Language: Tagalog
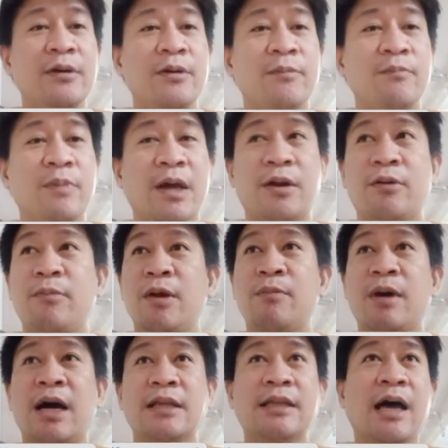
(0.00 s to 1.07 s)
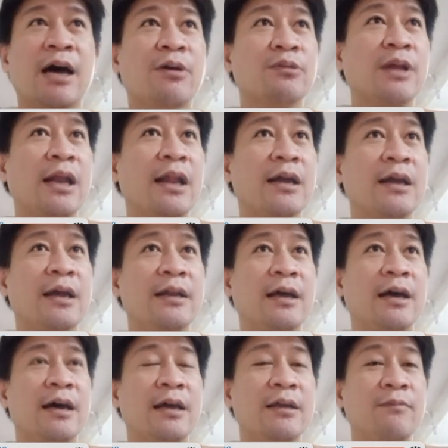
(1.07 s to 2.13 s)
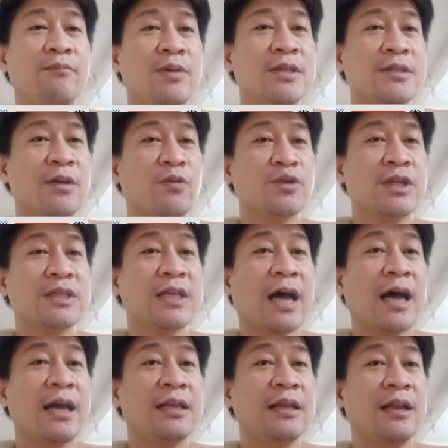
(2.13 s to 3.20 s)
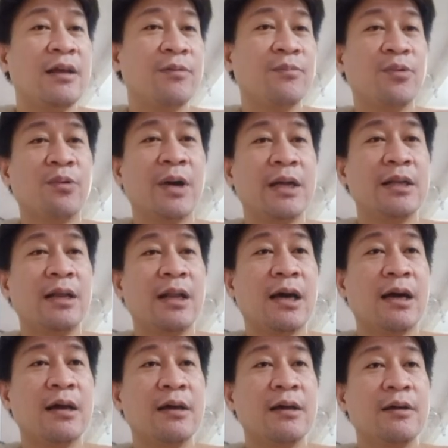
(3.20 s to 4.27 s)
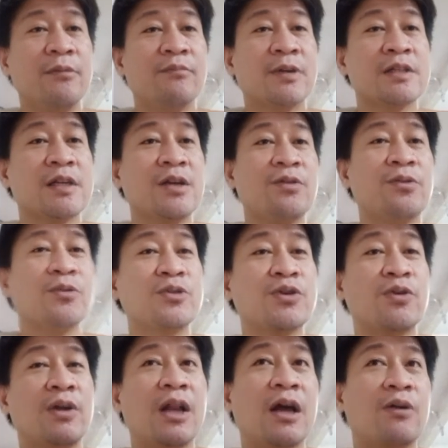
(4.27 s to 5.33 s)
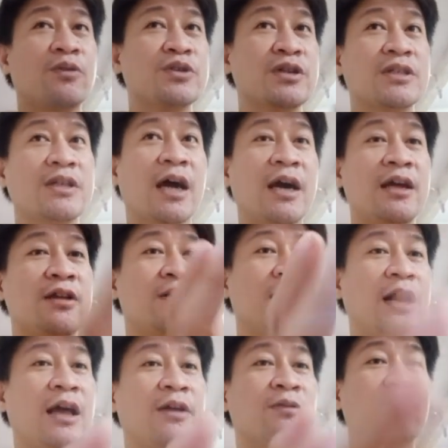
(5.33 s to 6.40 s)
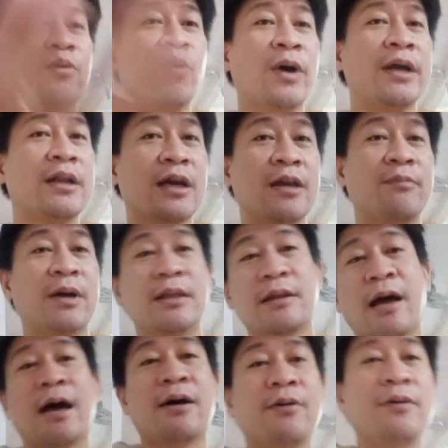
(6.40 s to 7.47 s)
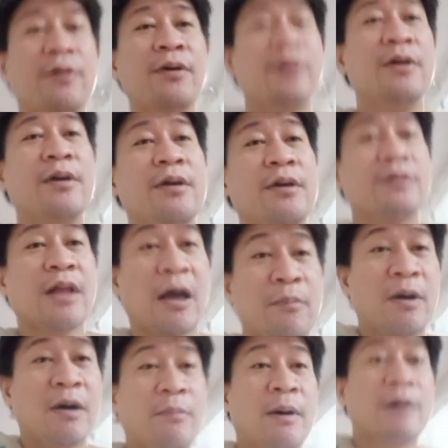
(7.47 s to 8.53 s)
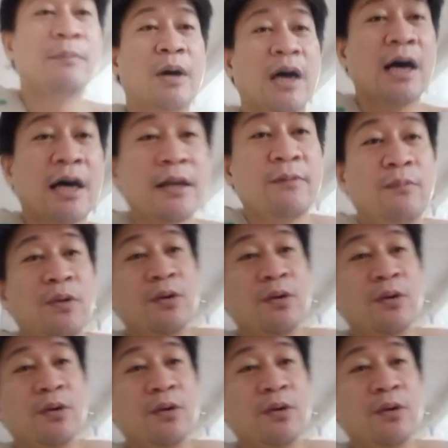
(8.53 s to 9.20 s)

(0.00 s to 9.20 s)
Pero may mga tao talaga na imbis na usisain nila yung buhay nila, mas ginugusto nilang usisain nila yung buhay ng ibang tao. Tama ba mga karibyo?